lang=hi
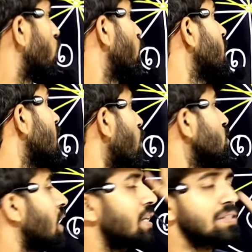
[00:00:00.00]
वही क्या
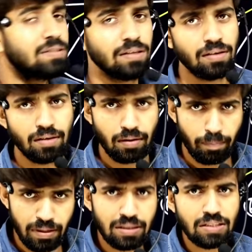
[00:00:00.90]
हो जाएगा इस
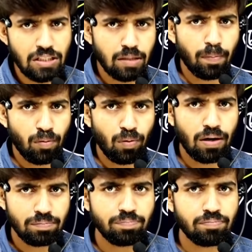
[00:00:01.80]
वृत्त का क्षेत्रफल
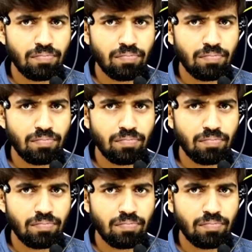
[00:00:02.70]
होगा